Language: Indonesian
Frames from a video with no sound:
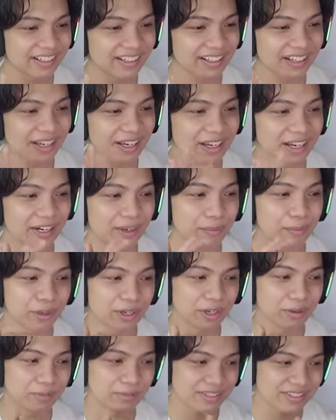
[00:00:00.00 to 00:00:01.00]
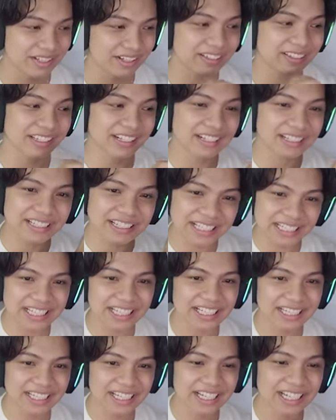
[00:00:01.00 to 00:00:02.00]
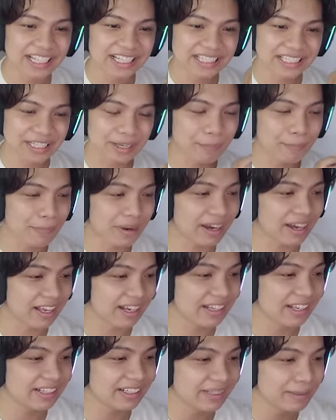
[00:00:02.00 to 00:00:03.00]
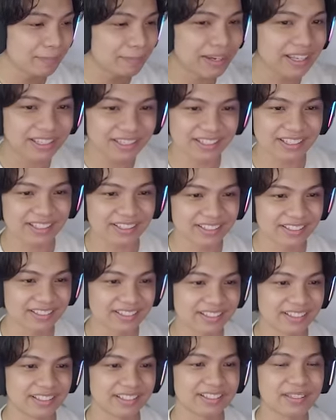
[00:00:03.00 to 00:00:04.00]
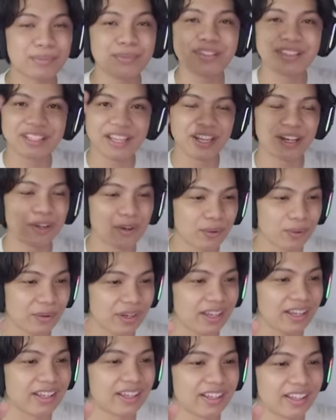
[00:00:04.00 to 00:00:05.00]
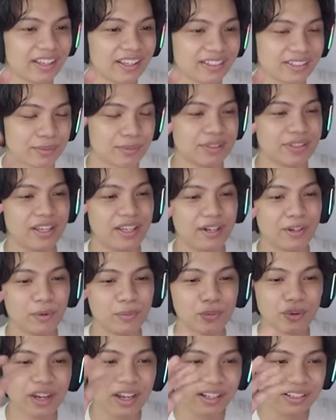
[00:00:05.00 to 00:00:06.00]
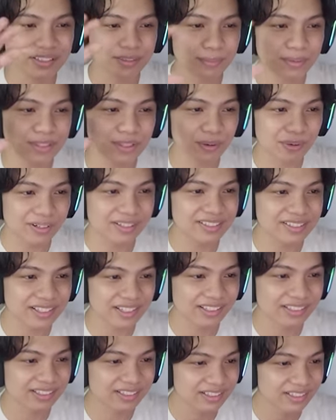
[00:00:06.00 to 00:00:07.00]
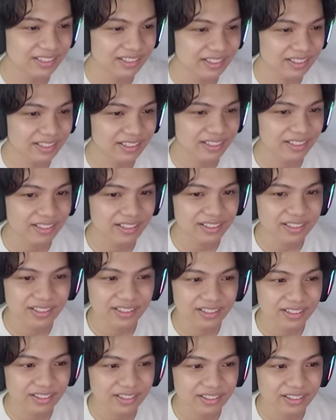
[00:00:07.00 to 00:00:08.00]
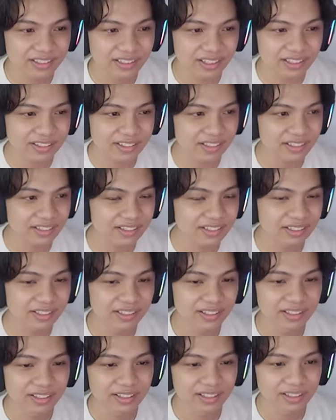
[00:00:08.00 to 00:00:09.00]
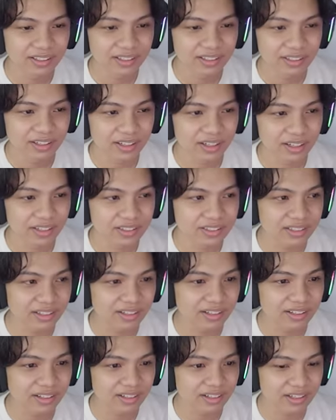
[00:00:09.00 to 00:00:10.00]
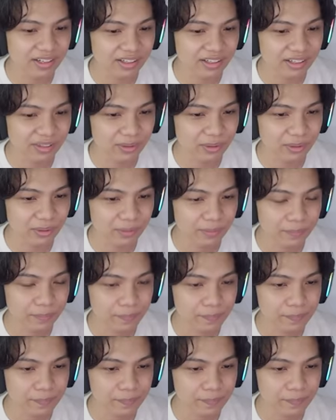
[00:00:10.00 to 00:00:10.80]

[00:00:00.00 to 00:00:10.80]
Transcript: Nah, kemungkinan besar ntar Green yang bakalan ngebaikin sama si Yellow. Eh, sama si Yellow bukan, sama si Orange, guys. Nah, TNT. Anjir diledakin dong.